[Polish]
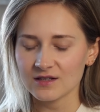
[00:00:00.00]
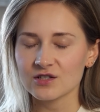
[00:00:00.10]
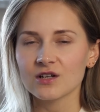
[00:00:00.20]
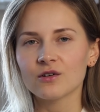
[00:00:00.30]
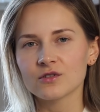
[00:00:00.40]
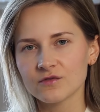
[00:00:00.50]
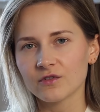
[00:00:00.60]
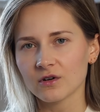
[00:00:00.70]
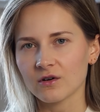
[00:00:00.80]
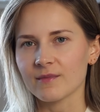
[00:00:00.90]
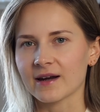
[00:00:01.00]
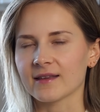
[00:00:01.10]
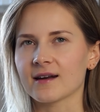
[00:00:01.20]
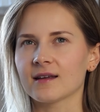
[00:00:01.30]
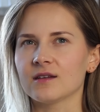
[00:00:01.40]
Jeżeli chodzi w ogóle o
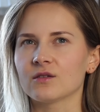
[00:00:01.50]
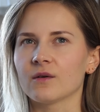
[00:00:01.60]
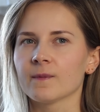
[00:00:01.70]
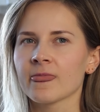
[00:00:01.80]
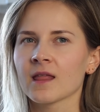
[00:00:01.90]
marynarki, to